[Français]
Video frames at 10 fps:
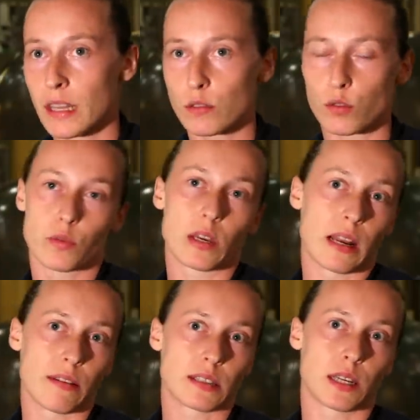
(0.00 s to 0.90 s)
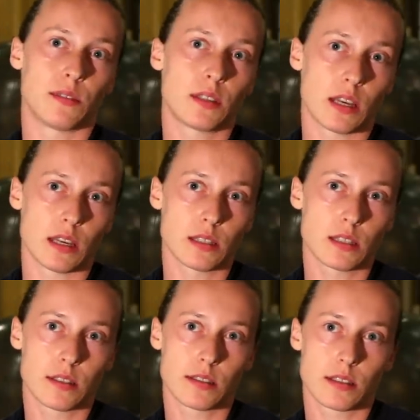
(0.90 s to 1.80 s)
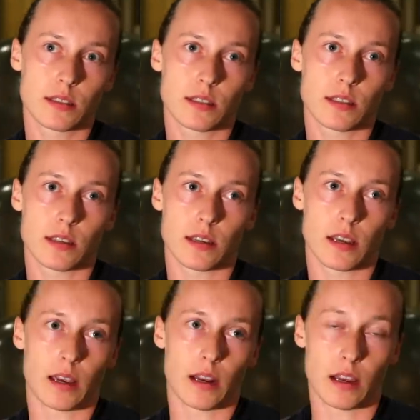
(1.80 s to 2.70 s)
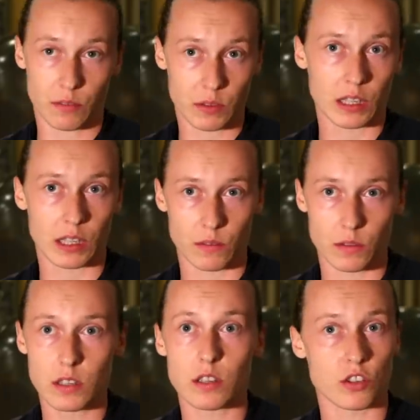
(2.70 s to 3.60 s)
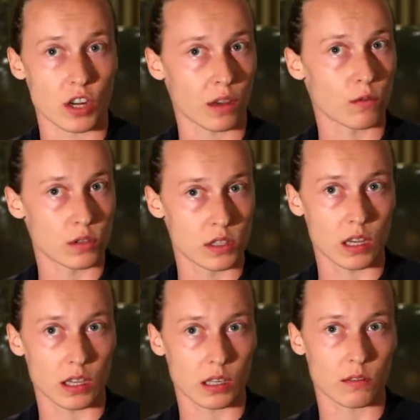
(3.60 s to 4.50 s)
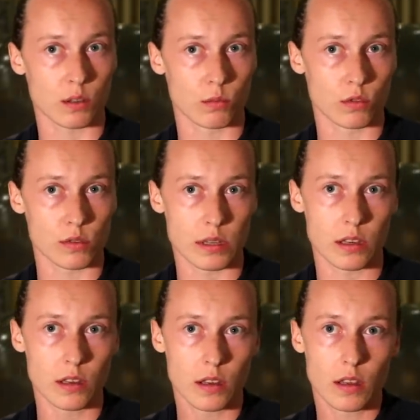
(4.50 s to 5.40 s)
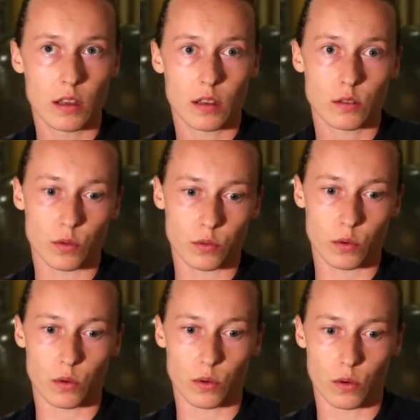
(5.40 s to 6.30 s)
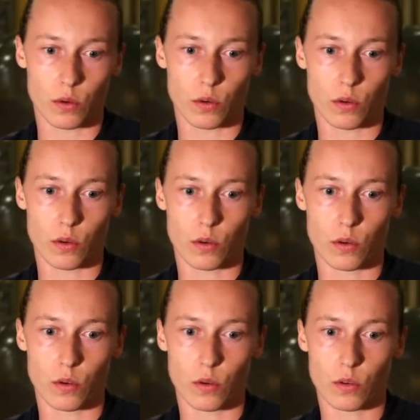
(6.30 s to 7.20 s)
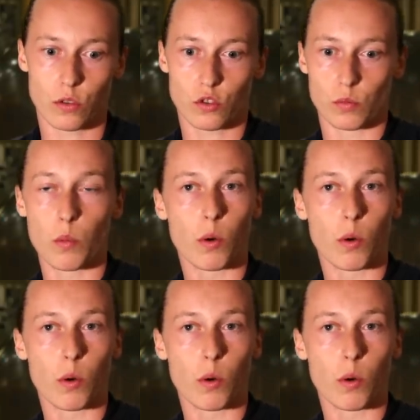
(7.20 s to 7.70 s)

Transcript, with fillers: Sauf qu'elle, avec sa vitesse, elle arrive très très vite, j'arrive aussi très très vite de mon côté, sauf que euh, je me